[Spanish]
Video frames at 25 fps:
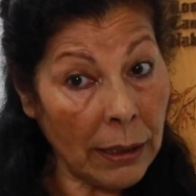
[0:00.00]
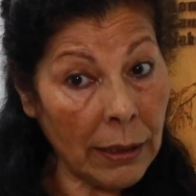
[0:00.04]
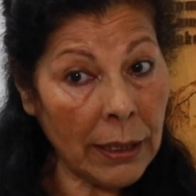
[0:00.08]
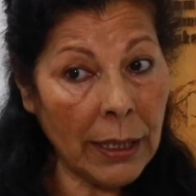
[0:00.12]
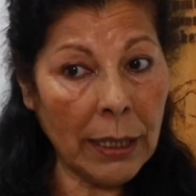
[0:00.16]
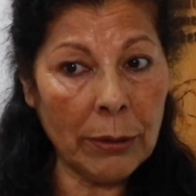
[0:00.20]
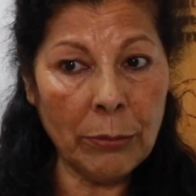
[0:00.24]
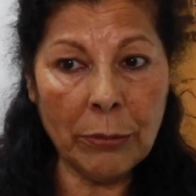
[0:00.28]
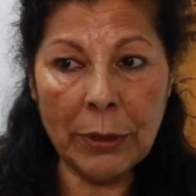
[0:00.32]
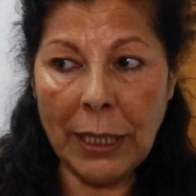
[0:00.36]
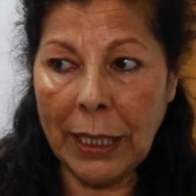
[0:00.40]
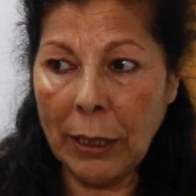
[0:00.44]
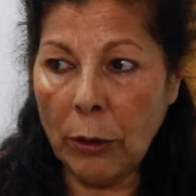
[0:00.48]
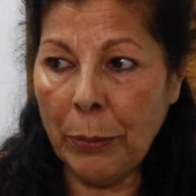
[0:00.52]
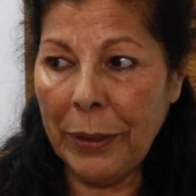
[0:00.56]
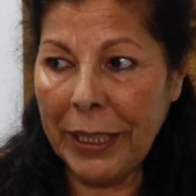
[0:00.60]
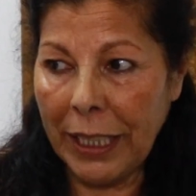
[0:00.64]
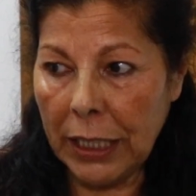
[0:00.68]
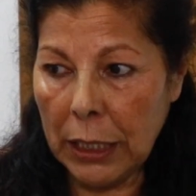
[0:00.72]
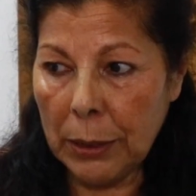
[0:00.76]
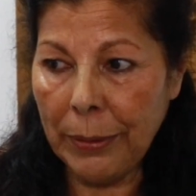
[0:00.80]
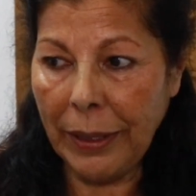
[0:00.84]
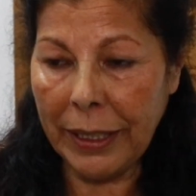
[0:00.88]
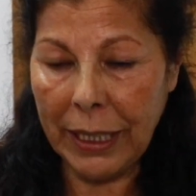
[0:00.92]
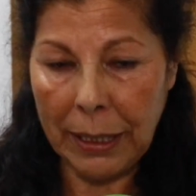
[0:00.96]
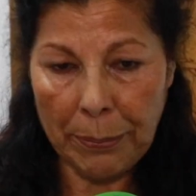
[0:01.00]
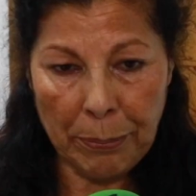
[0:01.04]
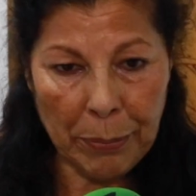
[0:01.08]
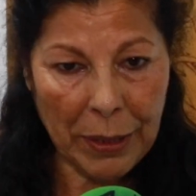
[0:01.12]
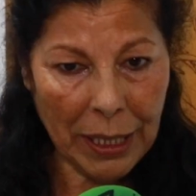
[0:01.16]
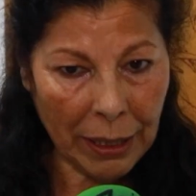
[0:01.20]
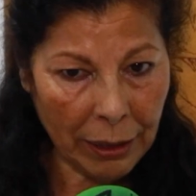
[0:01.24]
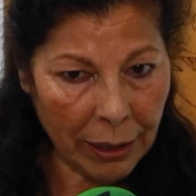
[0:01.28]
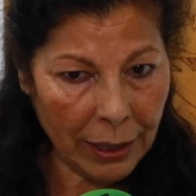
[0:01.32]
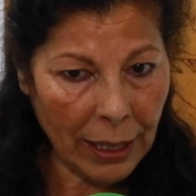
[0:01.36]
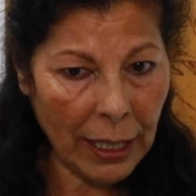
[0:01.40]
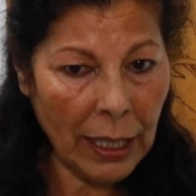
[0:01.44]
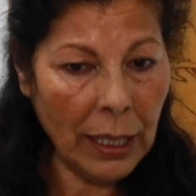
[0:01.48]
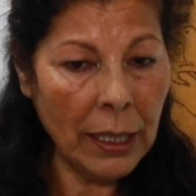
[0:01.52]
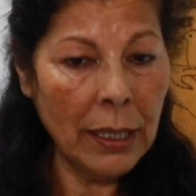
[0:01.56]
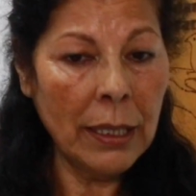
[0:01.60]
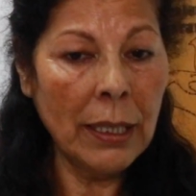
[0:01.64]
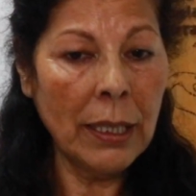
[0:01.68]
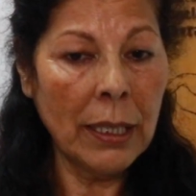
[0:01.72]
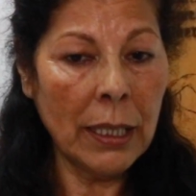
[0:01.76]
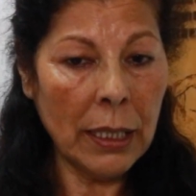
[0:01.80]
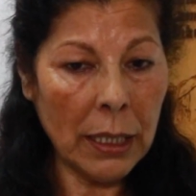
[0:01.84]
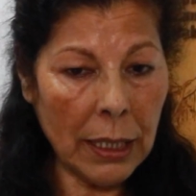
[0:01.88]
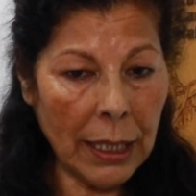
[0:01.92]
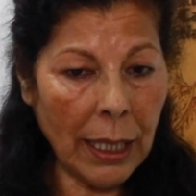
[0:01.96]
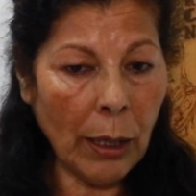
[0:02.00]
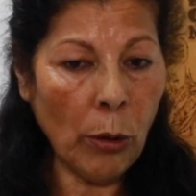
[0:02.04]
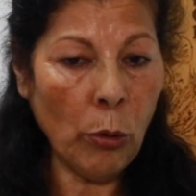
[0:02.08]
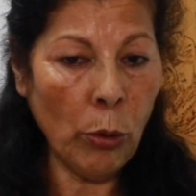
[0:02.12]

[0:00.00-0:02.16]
que es una cooperativa de limpieza, la